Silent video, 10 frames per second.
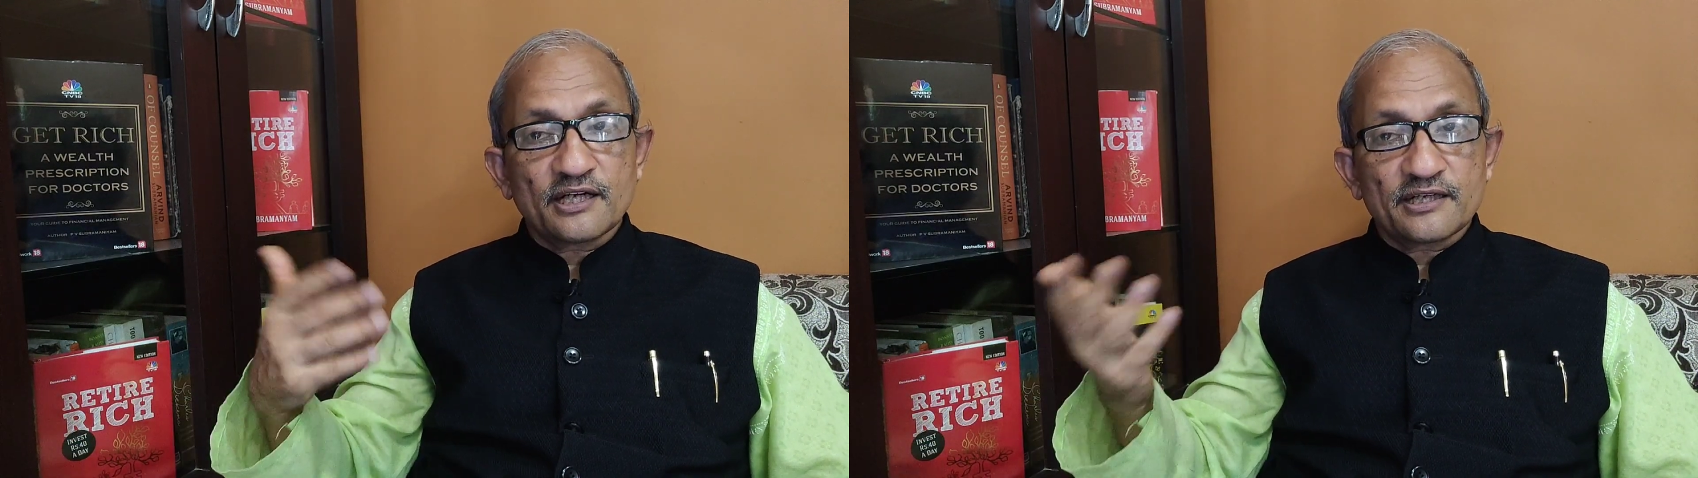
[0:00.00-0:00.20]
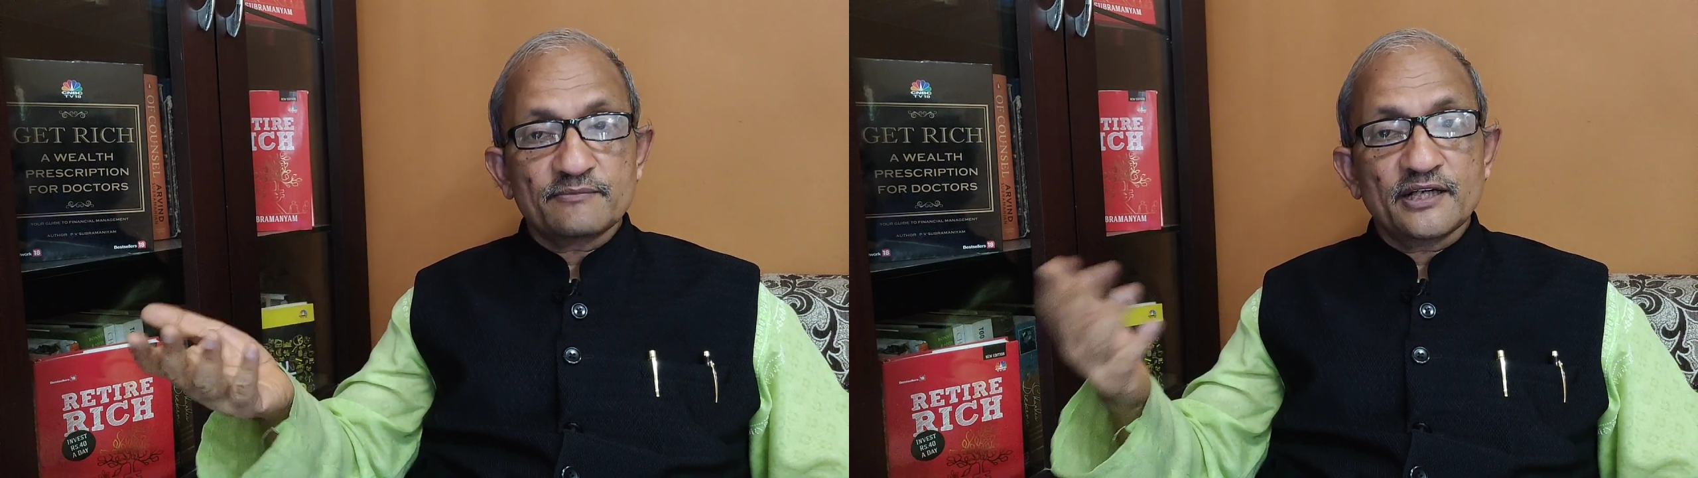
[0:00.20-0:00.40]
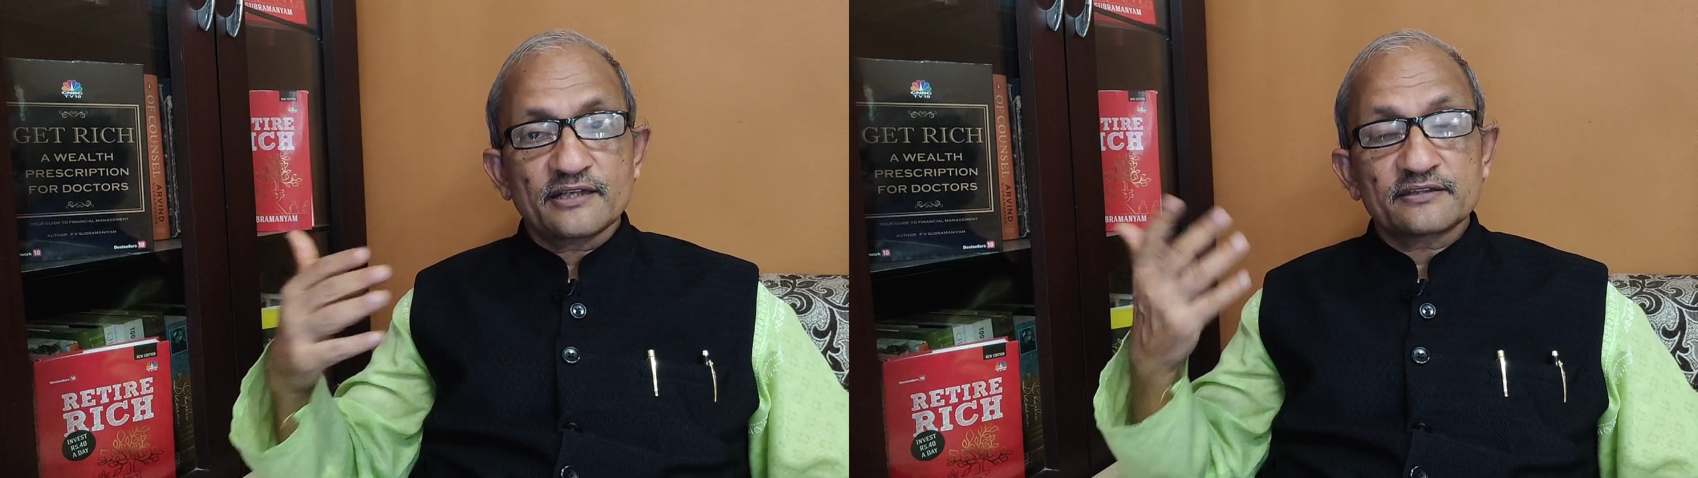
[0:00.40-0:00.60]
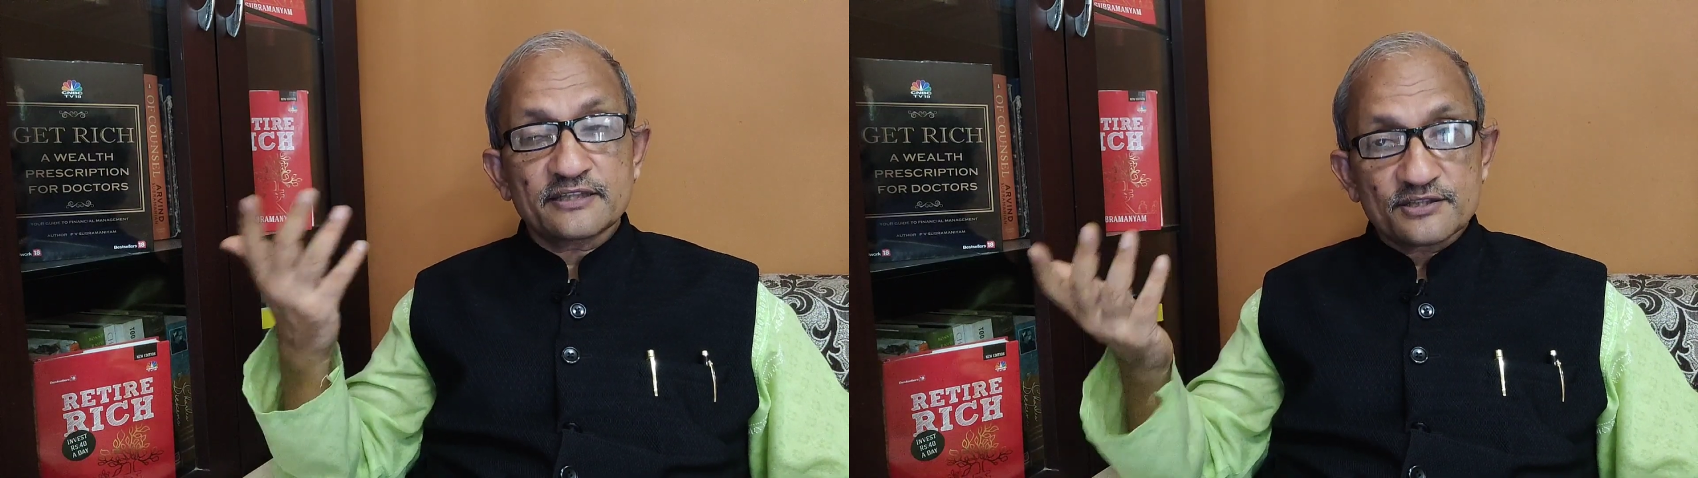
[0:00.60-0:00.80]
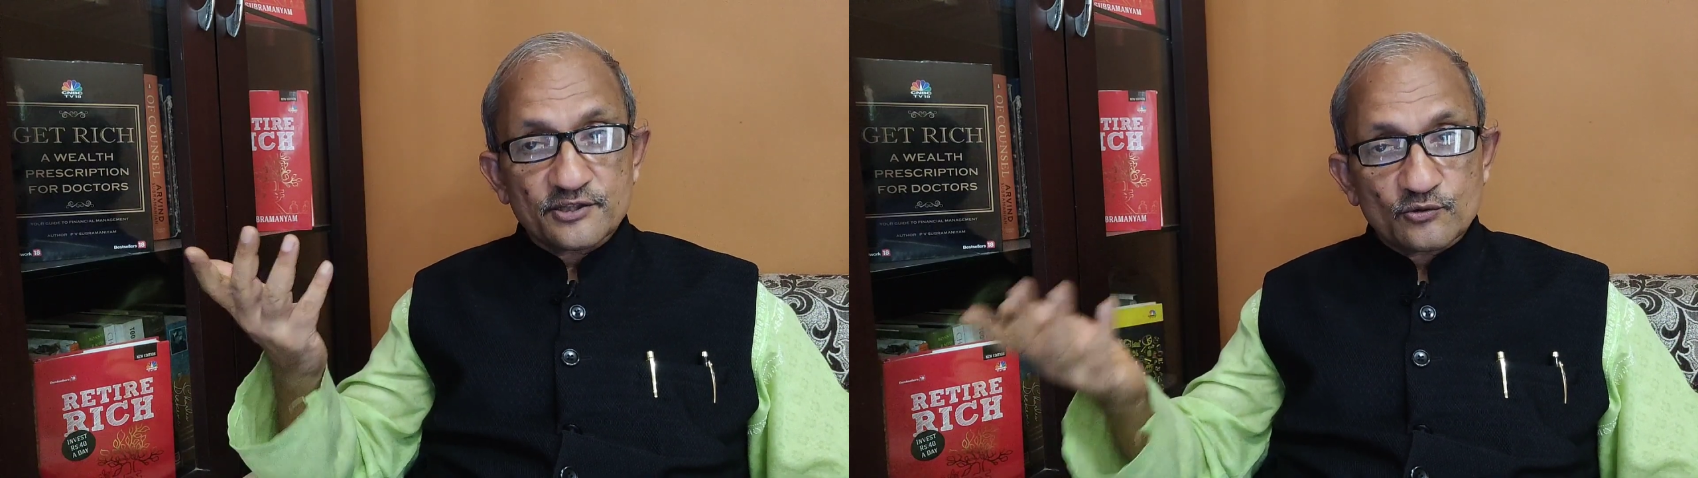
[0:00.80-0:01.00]
भाई बहन
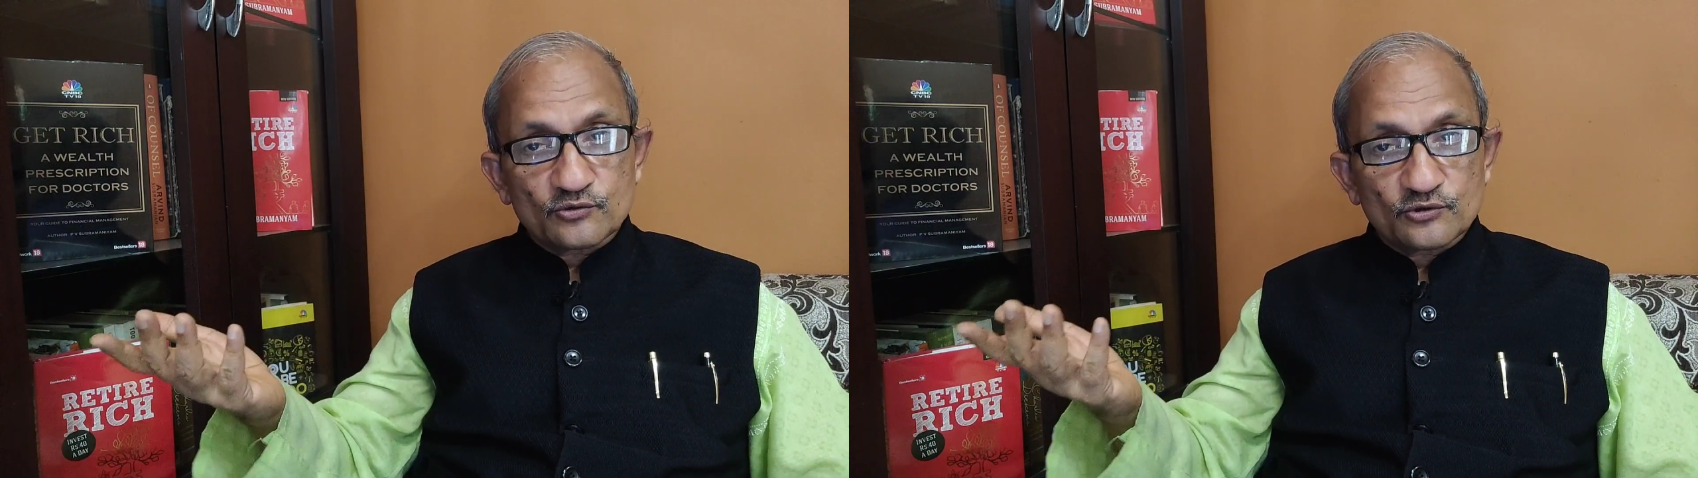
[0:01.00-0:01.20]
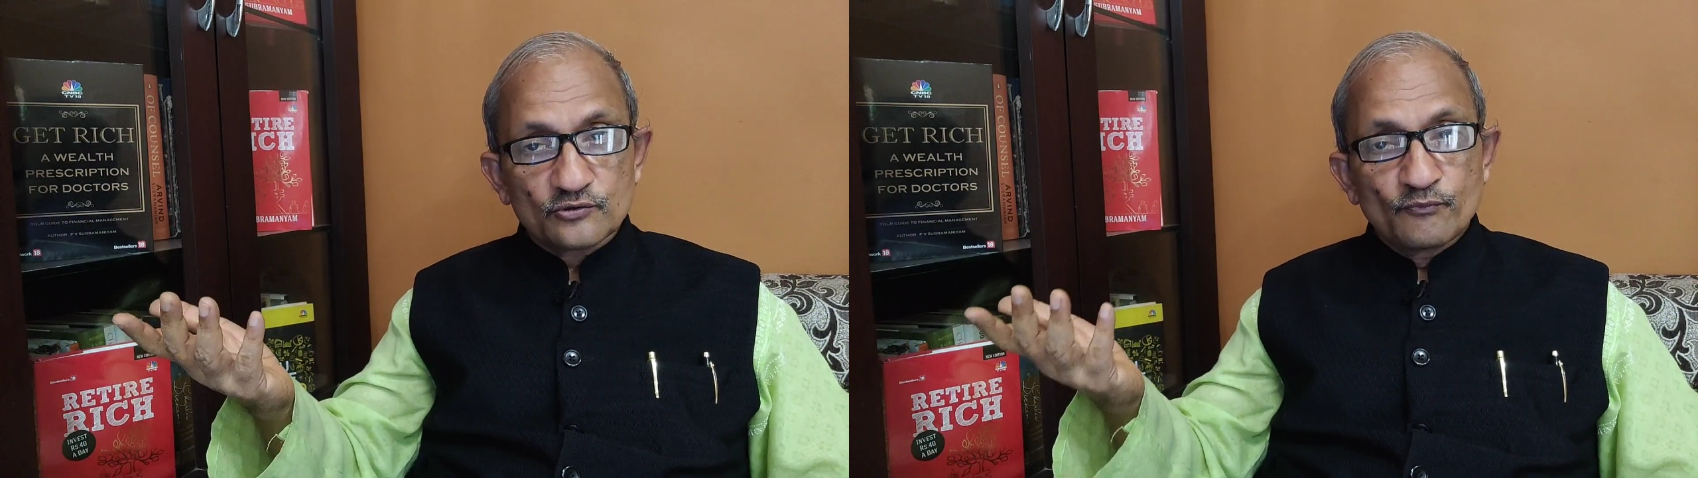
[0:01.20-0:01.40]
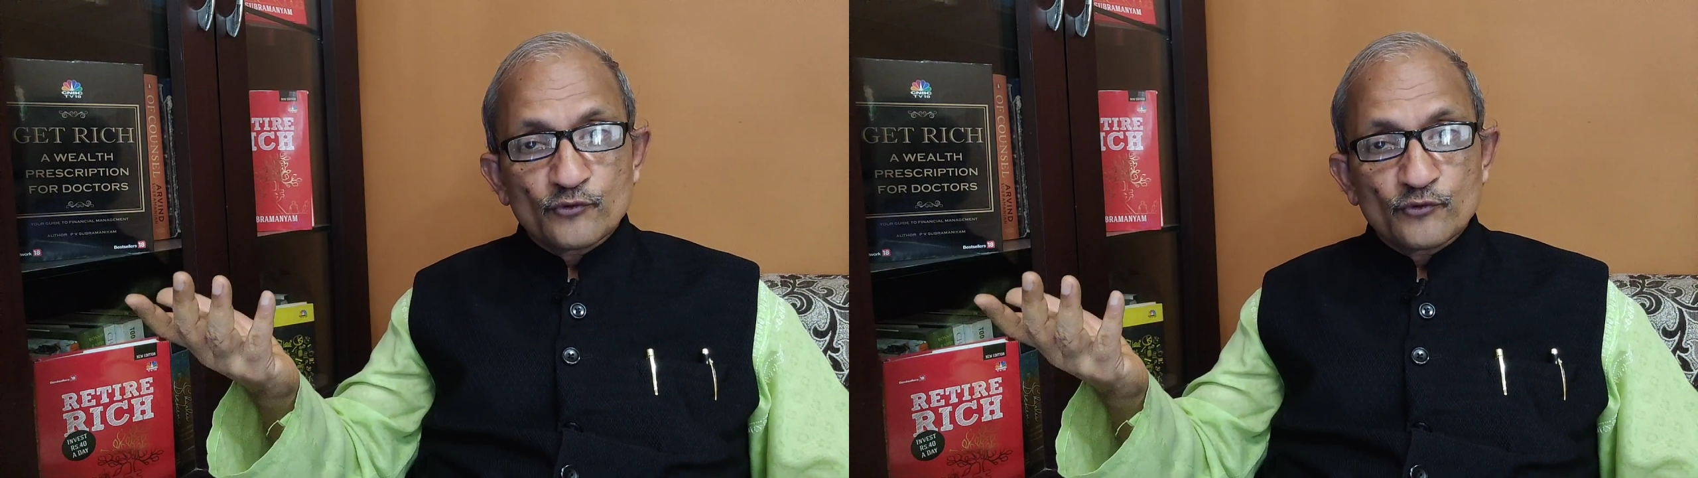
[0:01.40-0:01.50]
किसी को तो